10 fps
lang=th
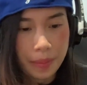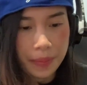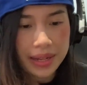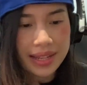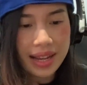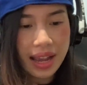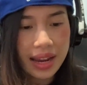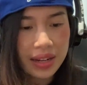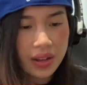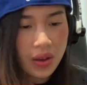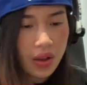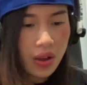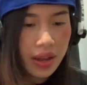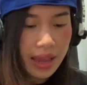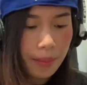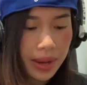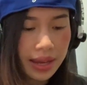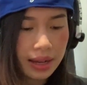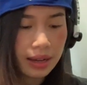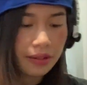เป็นยังไงเนาะยังไม่
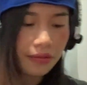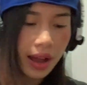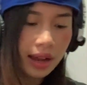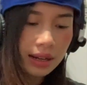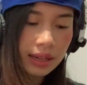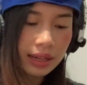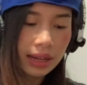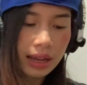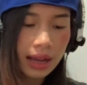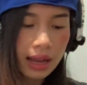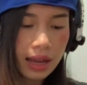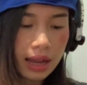เคยฟังเลยนะคะ